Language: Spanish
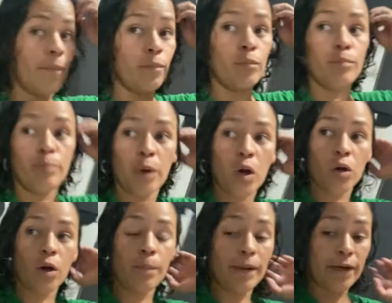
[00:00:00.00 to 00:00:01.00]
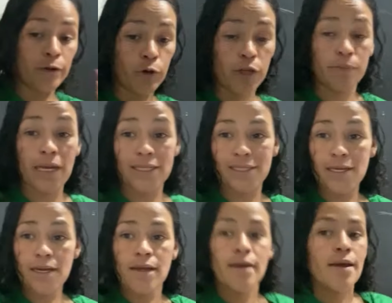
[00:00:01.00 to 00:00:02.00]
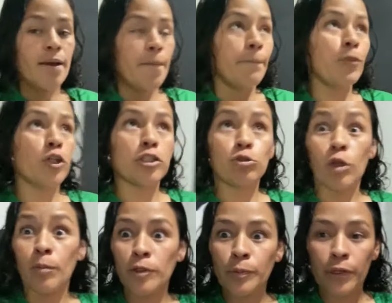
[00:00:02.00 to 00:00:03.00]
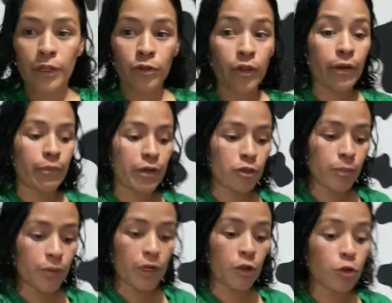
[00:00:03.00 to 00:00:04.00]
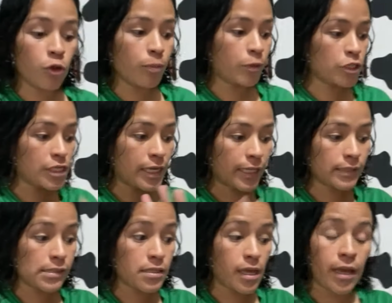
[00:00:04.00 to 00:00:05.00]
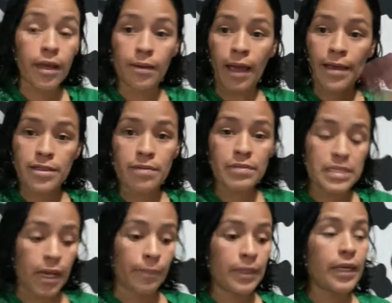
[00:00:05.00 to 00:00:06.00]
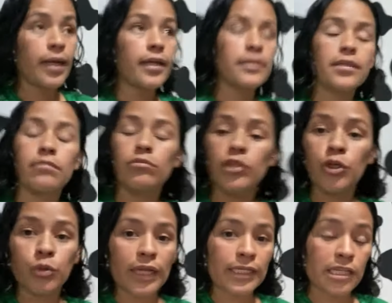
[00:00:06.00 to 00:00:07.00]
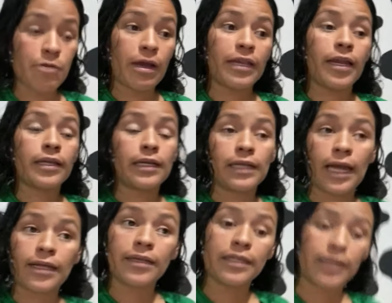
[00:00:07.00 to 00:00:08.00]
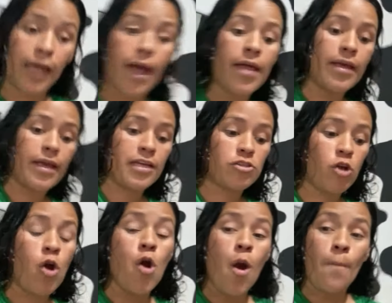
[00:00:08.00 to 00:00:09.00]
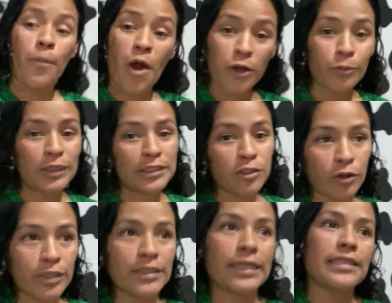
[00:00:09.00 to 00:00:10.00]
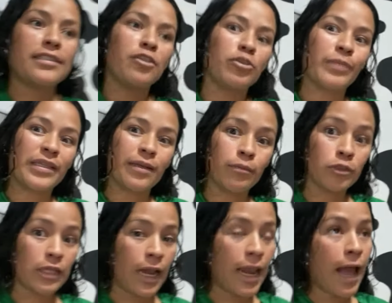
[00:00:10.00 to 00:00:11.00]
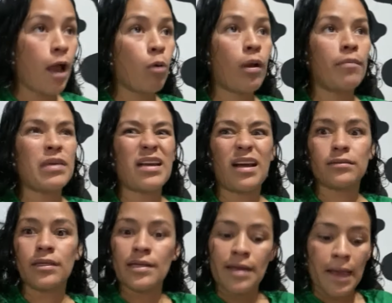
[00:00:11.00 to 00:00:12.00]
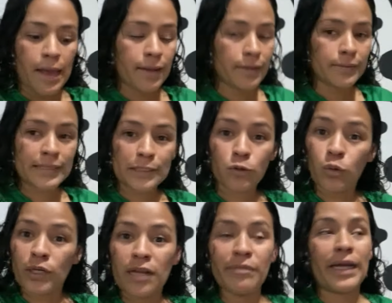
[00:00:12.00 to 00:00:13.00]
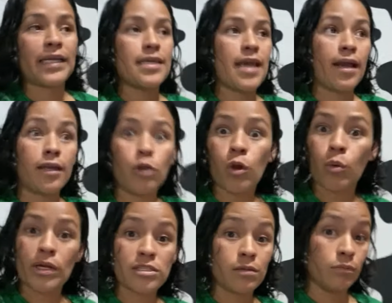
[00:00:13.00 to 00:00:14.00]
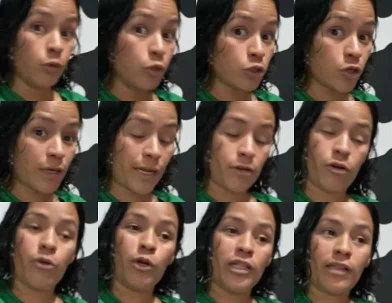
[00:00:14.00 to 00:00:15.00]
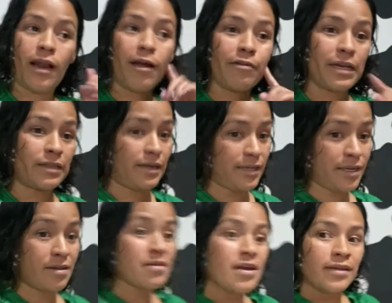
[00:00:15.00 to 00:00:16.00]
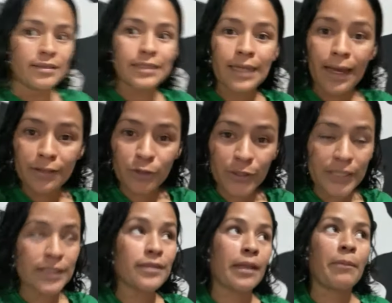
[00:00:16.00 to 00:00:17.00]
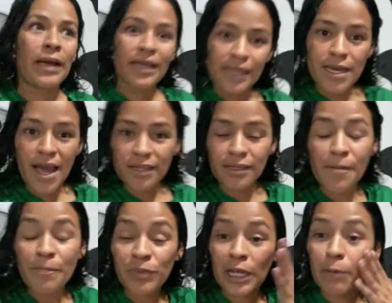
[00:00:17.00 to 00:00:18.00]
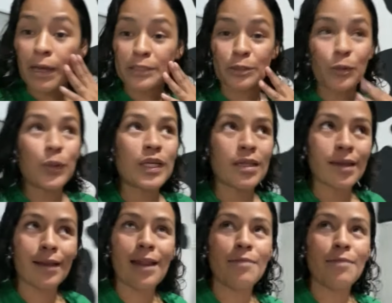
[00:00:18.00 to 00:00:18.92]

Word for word: un poco para no irme así, nos estuvimos poniendo de acuerdo por el grupo, chicas, de ahí de mis amigas. Ni una se va a ir arreglada ni nada de eso. Por cuestiones de que si nos metemos al agua, amigas, eh, se escurra el maquillaje y luego hace mucho calor. Ahorita la verdad que siento que si te maquillas, te va a escurrir el